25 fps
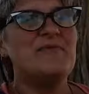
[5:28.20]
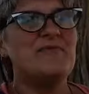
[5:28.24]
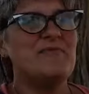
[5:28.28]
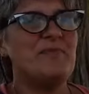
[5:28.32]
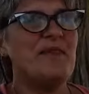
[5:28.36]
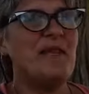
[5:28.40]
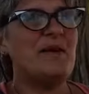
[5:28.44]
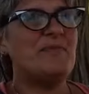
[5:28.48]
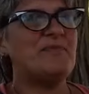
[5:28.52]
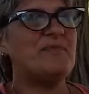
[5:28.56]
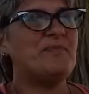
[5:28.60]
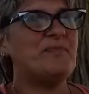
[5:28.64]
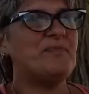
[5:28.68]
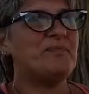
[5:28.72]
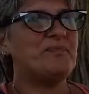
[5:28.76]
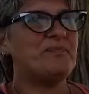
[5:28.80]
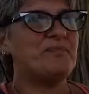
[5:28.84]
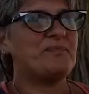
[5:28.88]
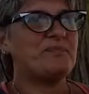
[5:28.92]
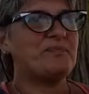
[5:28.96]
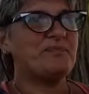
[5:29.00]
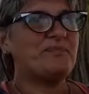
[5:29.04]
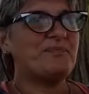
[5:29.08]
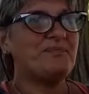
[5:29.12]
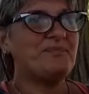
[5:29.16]
bien.
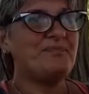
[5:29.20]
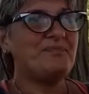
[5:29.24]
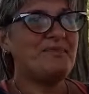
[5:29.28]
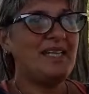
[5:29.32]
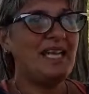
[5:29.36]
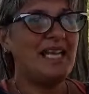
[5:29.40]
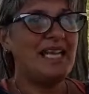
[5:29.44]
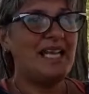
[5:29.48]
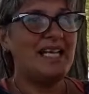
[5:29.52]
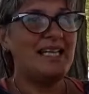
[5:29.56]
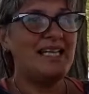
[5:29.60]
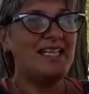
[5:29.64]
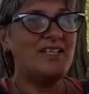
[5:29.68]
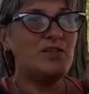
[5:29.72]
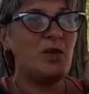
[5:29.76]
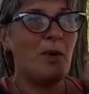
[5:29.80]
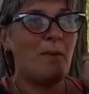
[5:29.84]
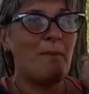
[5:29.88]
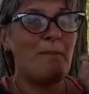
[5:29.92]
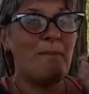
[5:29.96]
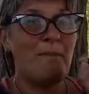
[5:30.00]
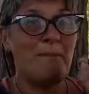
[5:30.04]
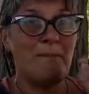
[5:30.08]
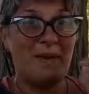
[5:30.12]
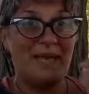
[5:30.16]
En eso
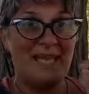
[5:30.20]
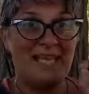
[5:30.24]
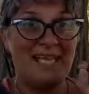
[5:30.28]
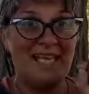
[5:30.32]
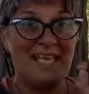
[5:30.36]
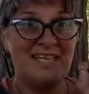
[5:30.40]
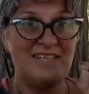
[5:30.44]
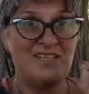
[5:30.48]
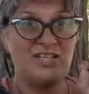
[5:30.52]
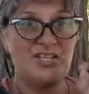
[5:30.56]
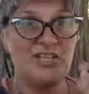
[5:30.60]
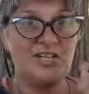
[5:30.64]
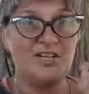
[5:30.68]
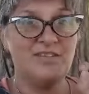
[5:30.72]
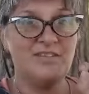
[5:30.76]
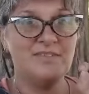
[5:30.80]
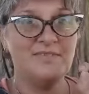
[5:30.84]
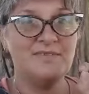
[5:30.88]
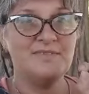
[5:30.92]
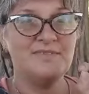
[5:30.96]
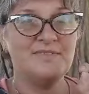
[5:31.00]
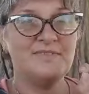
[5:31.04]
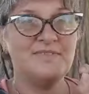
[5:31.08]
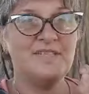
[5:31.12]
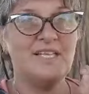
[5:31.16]
pequeño
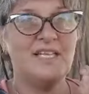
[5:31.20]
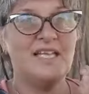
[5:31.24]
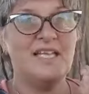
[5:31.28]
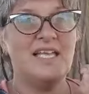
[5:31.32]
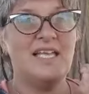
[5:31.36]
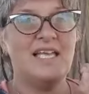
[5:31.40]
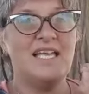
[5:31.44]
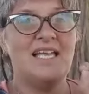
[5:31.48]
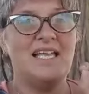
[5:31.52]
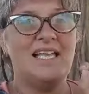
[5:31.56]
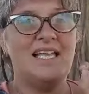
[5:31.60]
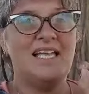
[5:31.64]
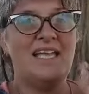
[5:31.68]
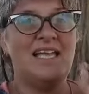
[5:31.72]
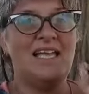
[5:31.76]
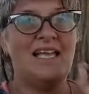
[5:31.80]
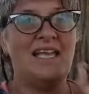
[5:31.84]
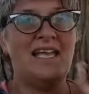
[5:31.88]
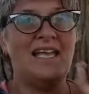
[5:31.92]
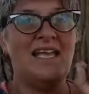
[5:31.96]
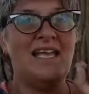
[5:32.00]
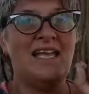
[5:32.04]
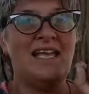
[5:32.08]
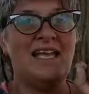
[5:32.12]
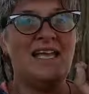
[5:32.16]

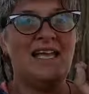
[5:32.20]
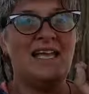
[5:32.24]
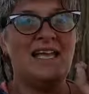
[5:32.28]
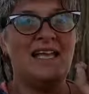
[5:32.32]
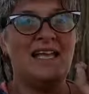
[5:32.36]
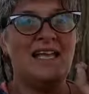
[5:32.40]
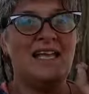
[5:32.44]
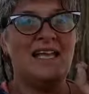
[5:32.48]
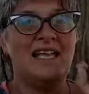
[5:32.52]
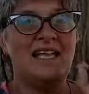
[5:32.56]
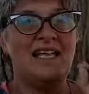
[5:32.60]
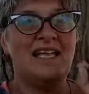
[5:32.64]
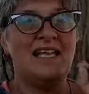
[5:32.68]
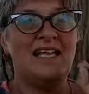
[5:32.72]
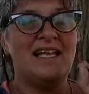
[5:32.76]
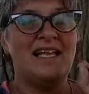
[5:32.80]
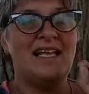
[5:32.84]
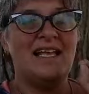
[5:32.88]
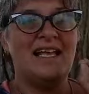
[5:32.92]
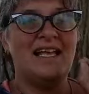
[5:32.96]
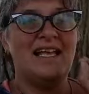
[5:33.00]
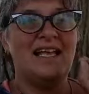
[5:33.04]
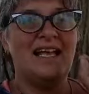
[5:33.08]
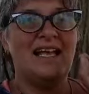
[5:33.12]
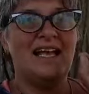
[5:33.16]
eh,
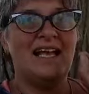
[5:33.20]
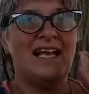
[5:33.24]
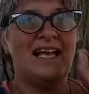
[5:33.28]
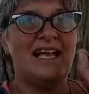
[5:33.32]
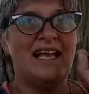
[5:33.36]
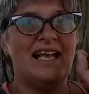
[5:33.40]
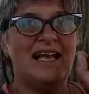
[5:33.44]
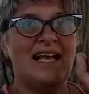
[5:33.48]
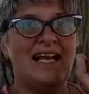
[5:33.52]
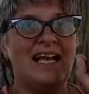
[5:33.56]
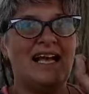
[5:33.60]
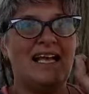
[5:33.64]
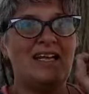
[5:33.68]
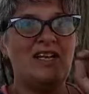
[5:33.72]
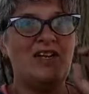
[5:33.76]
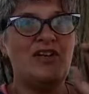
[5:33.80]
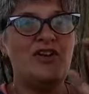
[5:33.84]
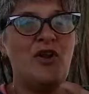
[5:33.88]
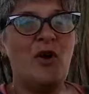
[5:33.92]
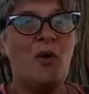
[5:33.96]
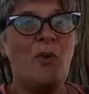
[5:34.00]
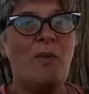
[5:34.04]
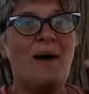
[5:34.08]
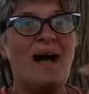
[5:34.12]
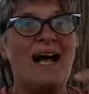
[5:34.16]

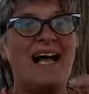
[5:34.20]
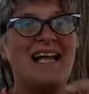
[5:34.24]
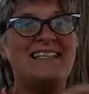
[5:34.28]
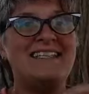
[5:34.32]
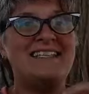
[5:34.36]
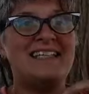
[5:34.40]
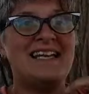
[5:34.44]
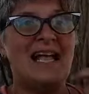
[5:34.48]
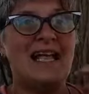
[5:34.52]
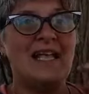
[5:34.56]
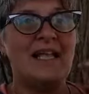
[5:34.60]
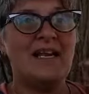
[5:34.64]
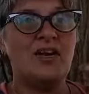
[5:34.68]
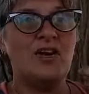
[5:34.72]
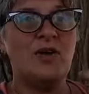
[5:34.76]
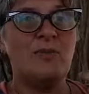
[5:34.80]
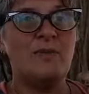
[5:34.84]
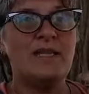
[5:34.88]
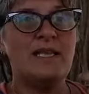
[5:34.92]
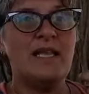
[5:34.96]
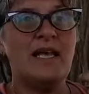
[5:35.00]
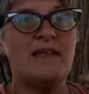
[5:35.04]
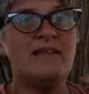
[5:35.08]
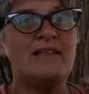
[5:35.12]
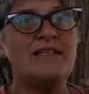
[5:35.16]
nos va a traer
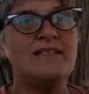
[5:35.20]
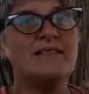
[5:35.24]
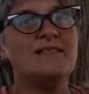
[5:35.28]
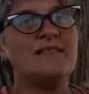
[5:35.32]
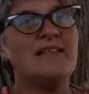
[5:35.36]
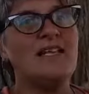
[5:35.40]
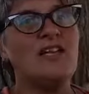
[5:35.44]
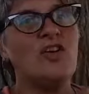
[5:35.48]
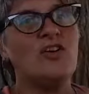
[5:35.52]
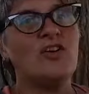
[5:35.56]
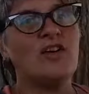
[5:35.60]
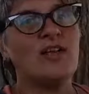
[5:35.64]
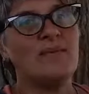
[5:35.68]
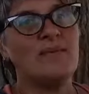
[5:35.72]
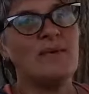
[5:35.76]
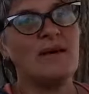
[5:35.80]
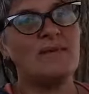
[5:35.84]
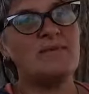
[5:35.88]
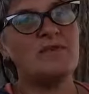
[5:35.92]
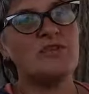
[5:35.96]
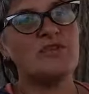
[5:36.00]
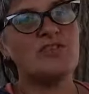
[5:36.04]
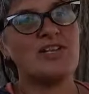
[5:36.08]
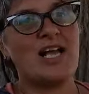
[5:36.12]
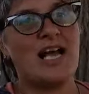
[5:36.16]
novedades de lo que
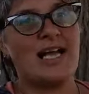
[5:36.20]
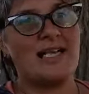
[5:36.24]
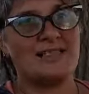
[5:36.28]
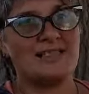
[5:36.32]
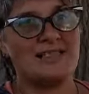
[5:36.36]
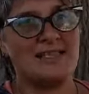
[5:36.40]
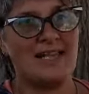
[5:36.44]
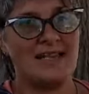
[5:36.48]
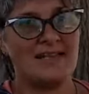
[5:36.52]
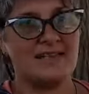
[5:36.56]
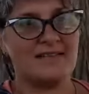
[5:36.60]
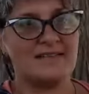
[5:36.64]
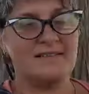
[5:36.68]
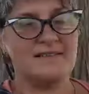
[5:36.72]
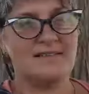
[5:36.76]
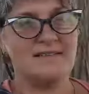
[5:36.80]
vamos a hacer.